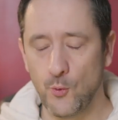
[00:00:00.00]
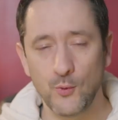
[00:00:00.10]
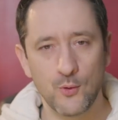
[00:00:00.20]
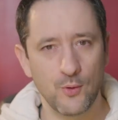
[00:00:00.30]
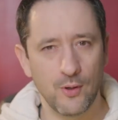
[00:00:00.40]

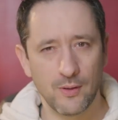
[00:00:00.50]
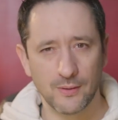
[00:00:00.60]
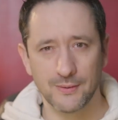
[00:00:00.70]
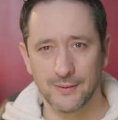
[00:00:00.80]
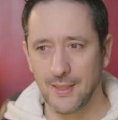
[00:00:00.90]
Une couleur,
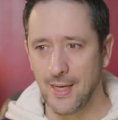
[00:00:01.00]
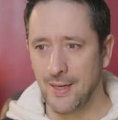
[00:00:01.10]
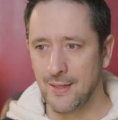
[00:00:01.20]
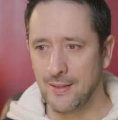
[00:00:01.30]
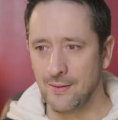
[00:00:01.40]

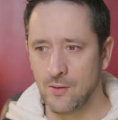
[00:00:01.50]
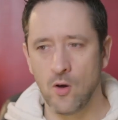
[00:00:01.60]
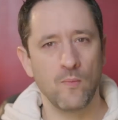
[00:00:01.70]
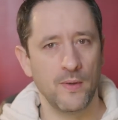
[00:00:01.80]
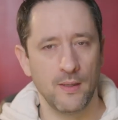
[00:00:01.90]
elle est
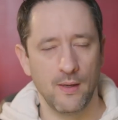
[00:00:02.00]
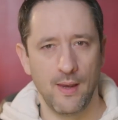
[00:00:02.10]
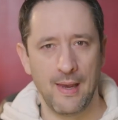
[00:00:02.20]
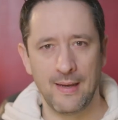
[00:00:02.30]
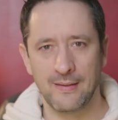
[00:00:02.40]
normée,
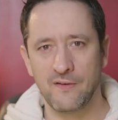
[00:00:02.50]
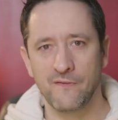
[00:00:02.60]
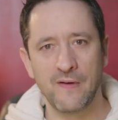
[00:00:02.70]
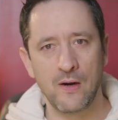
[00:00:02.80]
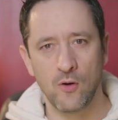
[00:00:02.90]
elle a des
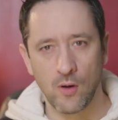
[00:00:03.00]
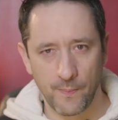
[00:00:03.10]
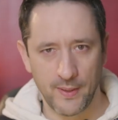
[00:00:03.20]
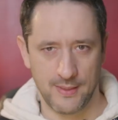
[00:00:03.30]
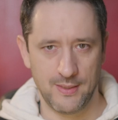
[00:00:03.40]
valeurs
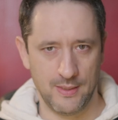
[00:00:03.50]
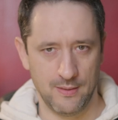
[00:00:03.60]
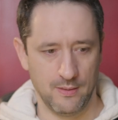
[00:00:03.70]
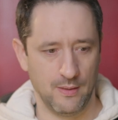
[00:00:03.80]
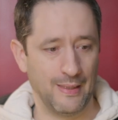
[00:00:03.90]

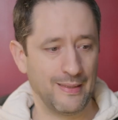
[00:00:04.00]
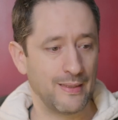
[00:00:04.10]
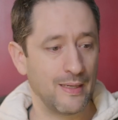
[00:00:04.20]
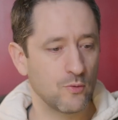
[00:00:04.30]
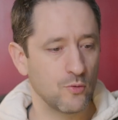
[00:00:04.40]
précises. Et
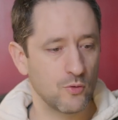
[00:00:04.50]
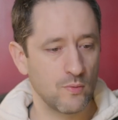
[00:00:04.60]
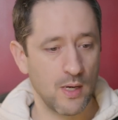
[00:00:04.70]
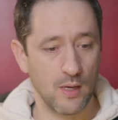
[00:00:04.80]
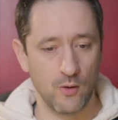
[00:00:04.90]
quel que
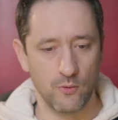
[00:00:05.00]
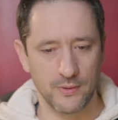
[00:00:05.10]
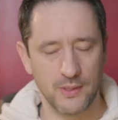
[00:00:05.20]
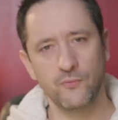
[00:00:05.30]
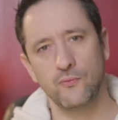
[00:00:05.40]
soit le
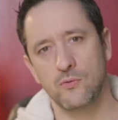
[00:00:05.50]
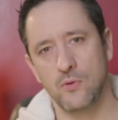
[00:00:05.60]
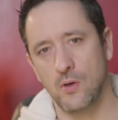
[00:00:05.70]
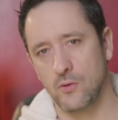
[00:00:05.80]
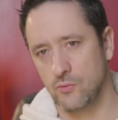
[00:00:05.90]

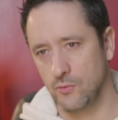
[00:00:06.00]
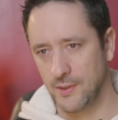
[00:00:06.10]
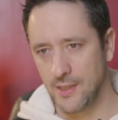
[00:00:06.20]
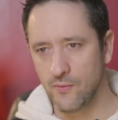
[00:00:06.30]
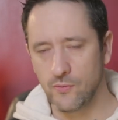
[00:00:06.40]
diffuseur sur
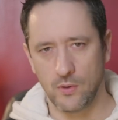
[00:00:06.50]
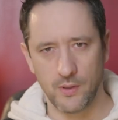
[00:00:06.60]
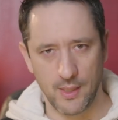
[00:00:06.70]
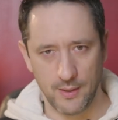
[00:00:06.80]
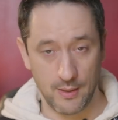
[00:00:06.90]
lequel vous le
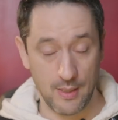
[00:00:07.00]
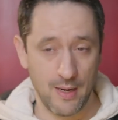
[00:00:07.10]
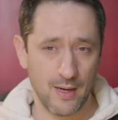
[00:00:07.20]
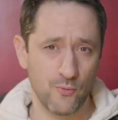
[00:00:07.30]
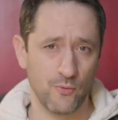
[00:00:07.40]
regardez,
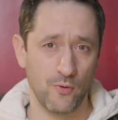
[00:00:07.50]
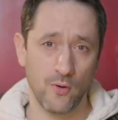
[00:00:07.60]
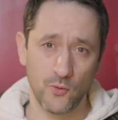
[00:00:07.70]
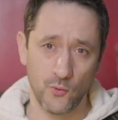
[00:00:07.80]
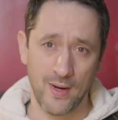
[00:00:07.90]
la
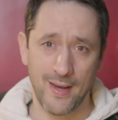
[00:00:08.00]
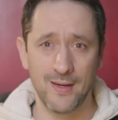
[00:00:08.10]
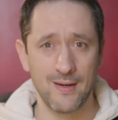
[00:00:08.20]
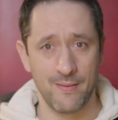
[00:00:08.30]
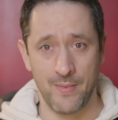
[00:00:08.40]
couleur doit
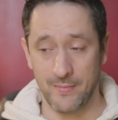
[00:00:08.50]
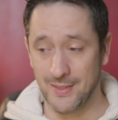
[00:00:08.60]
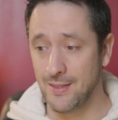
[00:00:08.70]
être la même.